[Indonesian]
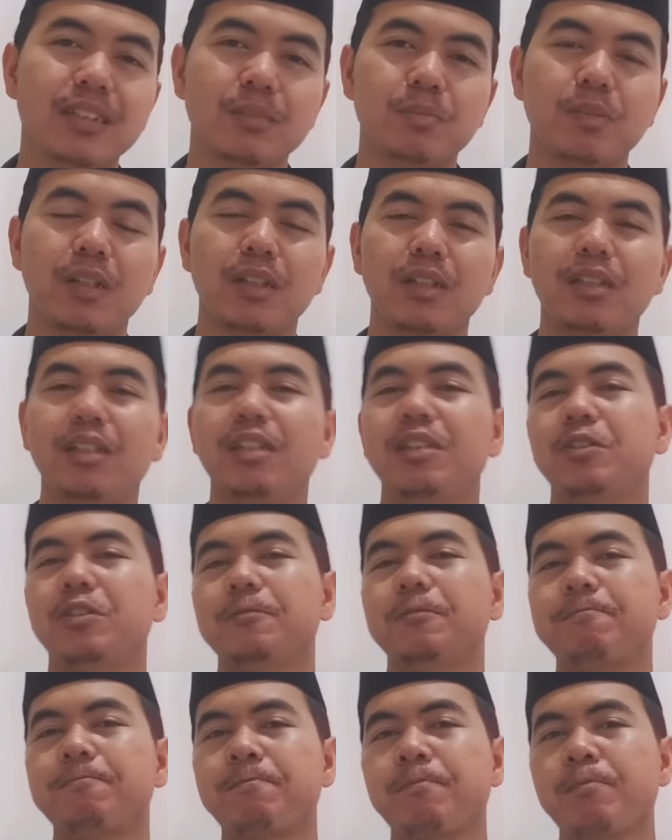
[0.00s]
seperti itu.
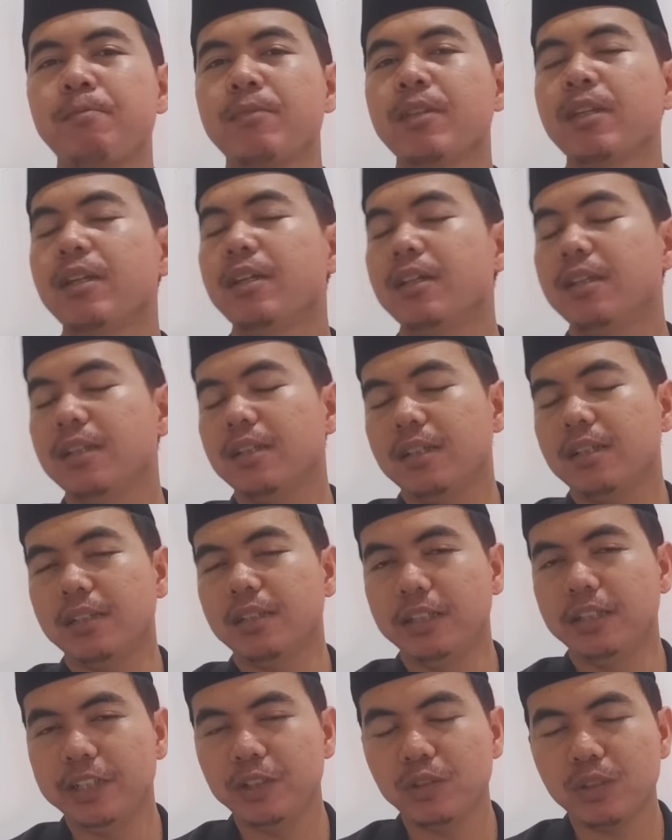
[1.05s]

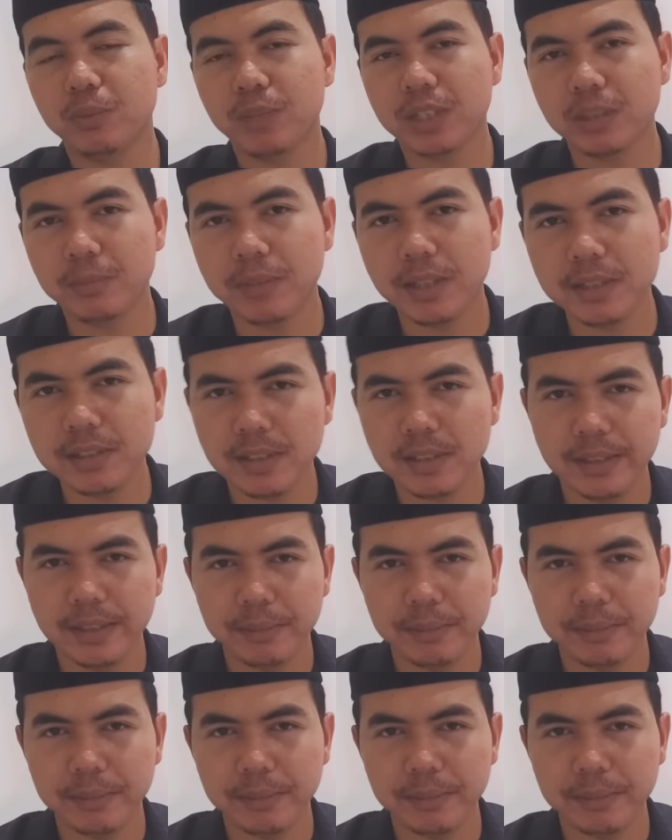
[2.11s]
Jadi itu teman-teman